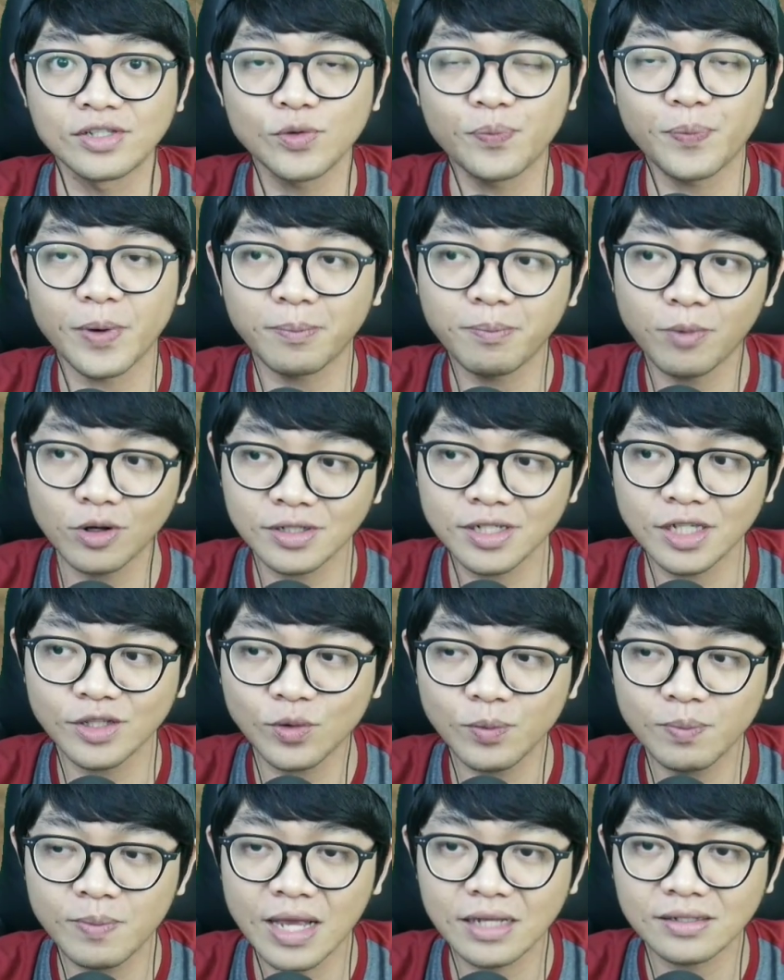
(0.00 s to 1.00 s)
Super Boss
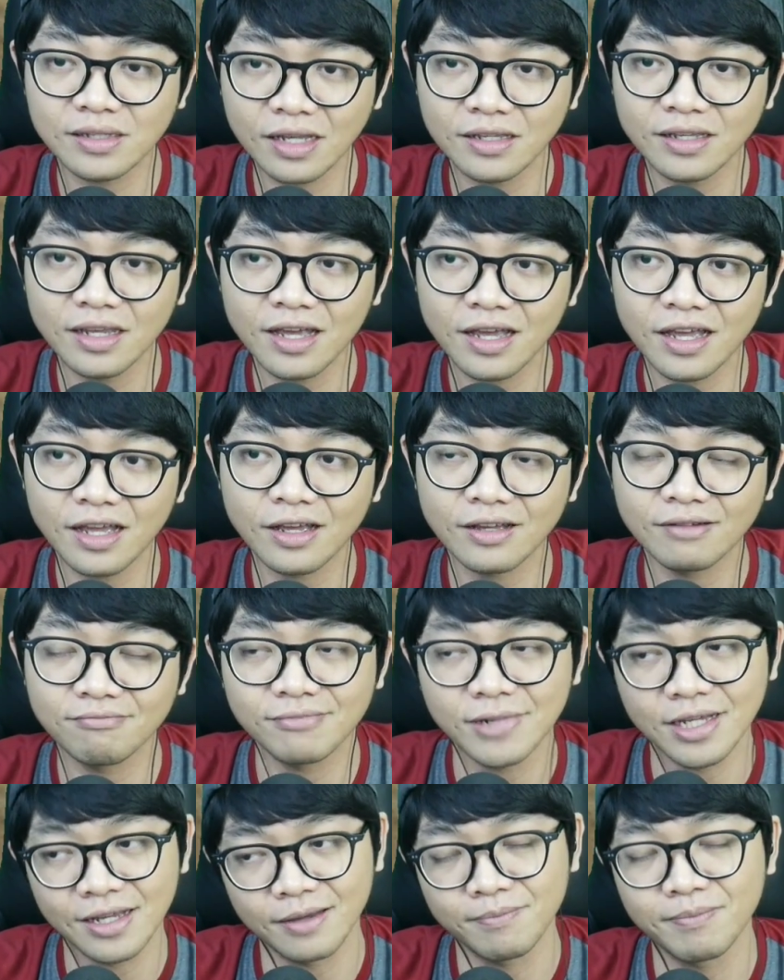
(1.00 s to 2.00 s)
itu biasanya
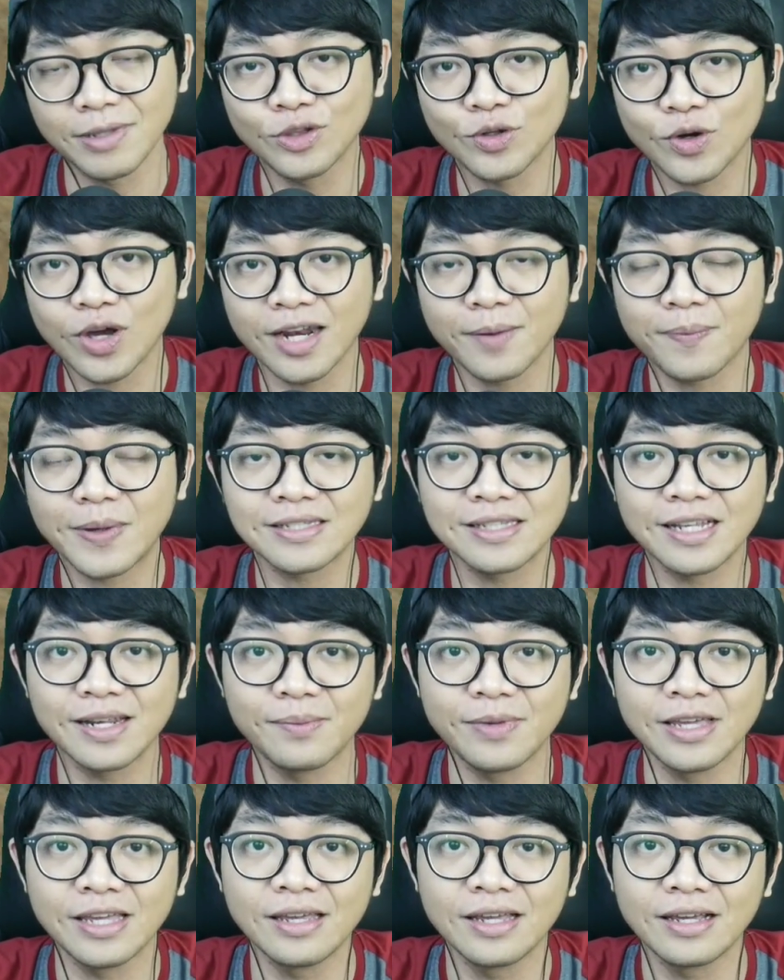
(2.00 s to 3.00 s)
uh, bentukannya pasti
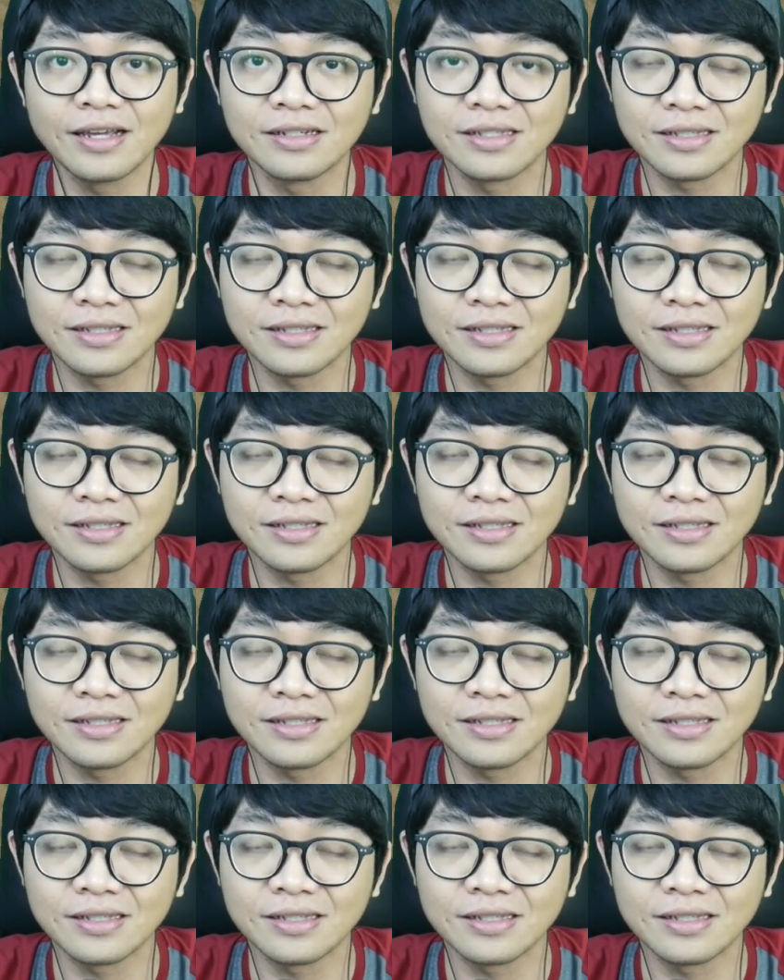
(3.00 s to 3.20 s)
lebih